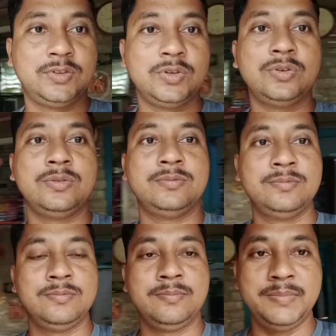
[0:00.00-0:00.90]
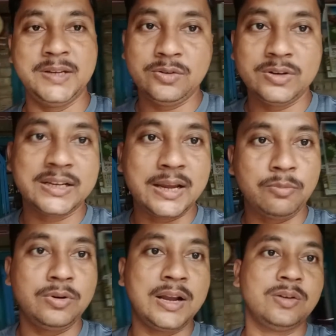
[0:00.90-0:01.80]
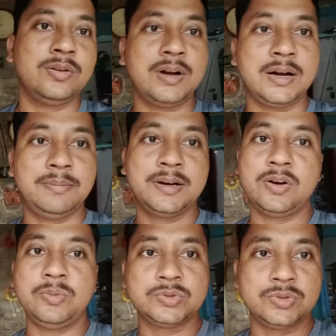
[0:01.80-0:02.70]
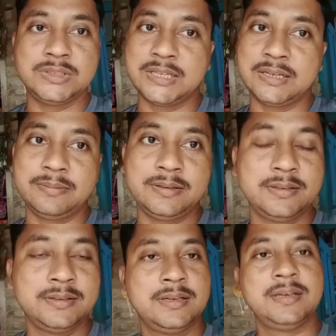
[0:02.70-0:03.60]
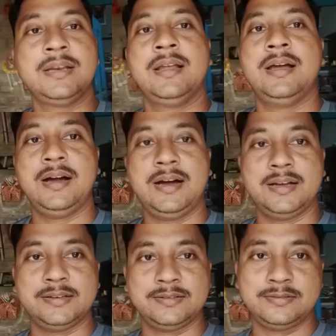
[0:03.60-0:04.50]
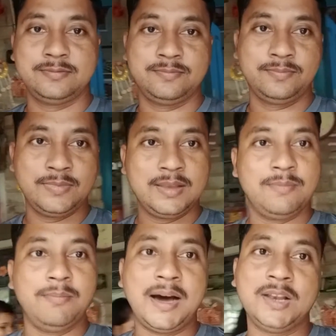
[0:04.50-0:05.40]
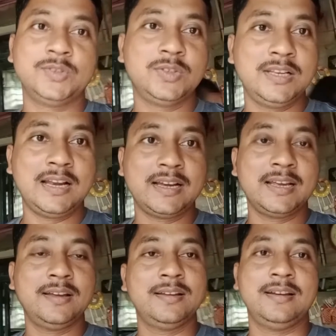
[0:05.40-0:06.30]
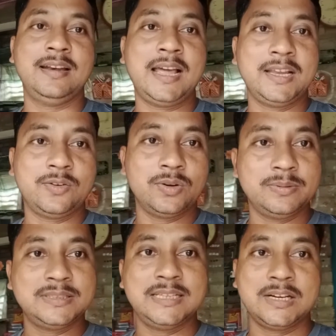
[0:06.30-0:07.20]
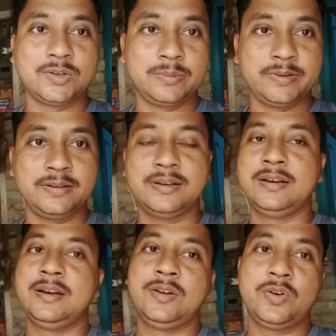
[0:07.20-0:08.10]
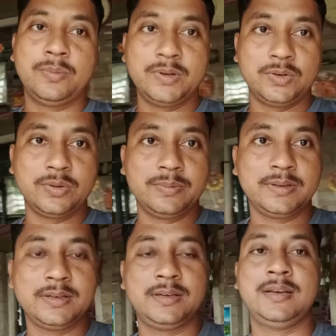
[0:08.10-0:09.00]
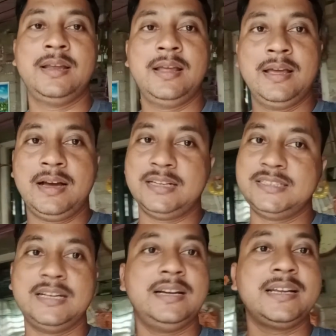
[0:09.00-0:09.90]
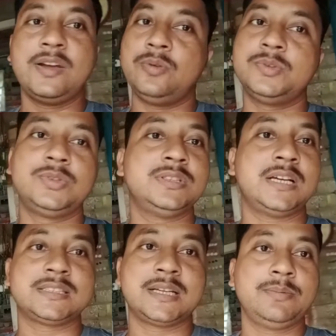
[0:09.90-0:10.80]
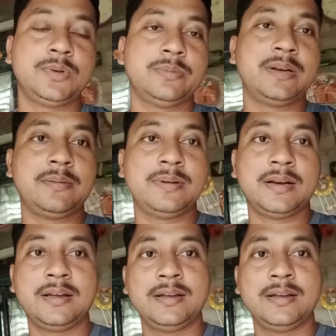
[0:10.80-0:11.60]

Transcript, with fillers: তো ভিডিওটি কেমন লাগলো আপনারা অবশ্যই জানাবেন আর ভালো যদি লাগে লাইক করবেন শেয়ার করবেন কমেন্ট করবেন আর চ্যানেলটিকে অবশ্যই সাবস্ক্রাইব করবেন আপনারা